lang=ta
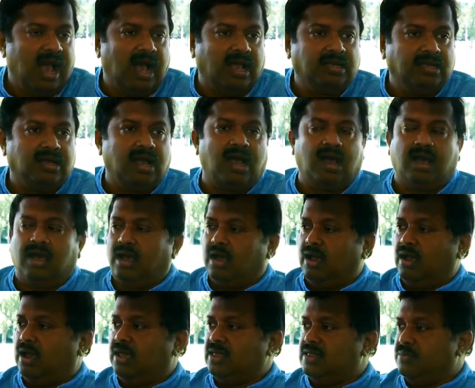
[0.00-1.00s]
அதுக்காக
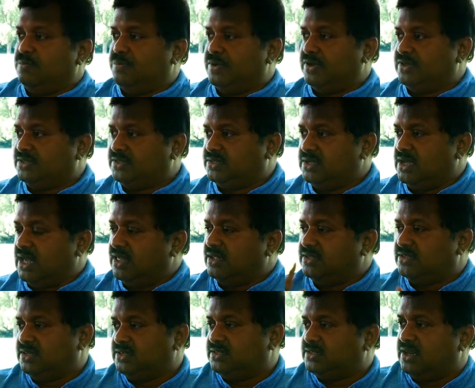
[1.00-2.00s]
இது பெருசு அது
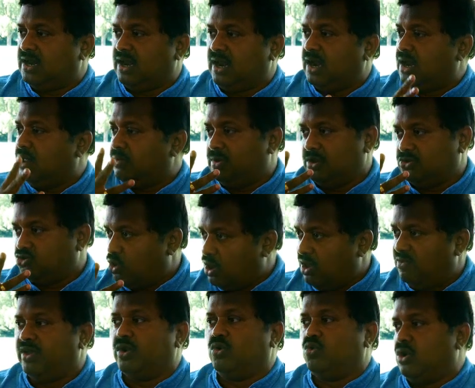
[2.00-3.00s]
சிறுசுன்னெலாம் நம்ம
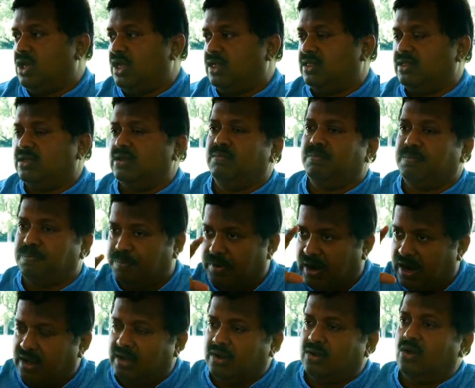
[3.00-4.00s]
சொல்லவே கூடாது
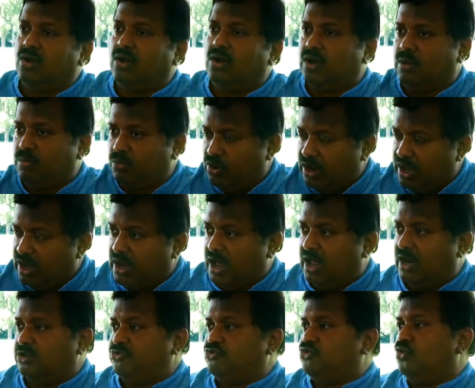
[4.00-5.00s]
பழக்கம் நம்மளுடைய
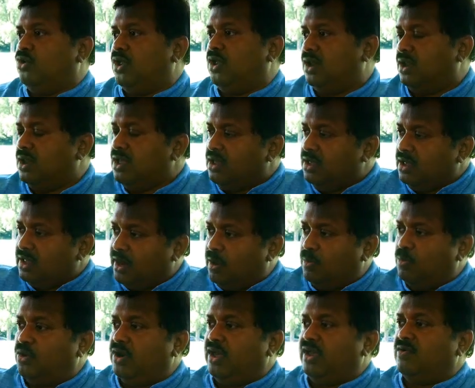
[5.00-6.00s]
காலச்சூழல்
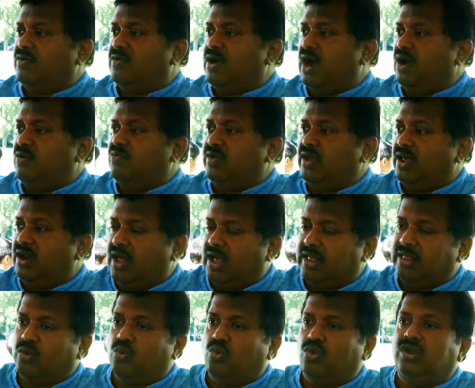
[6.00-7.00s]
நம்மளுடைய வாழ்வியல்
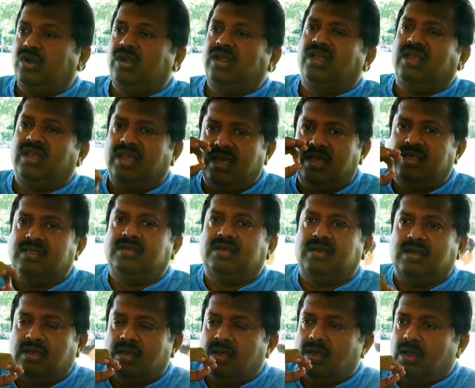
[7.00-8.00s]
அதை ஒட்டி எது
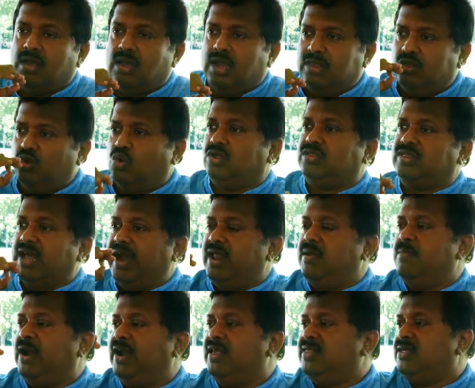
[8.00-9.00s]
இது ஒரு தனி
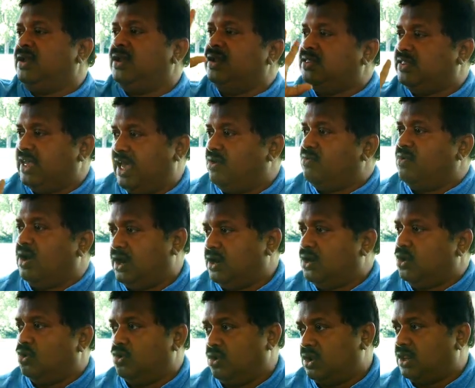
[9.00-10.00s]
மனிதனின் தேர்வாக
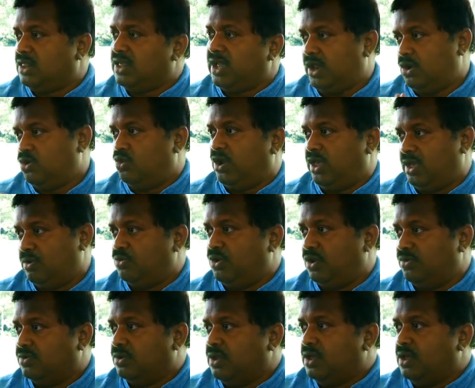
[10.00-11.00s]
இருக்கணுங்கிறது தான் என்னுடைய
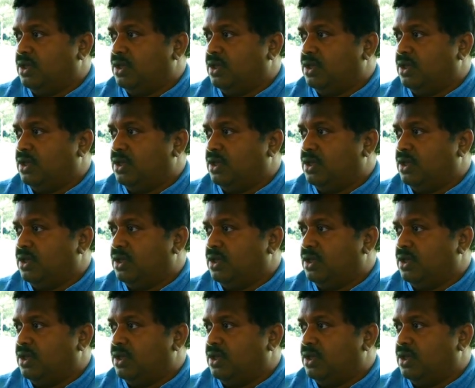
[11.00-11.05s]
முடிவு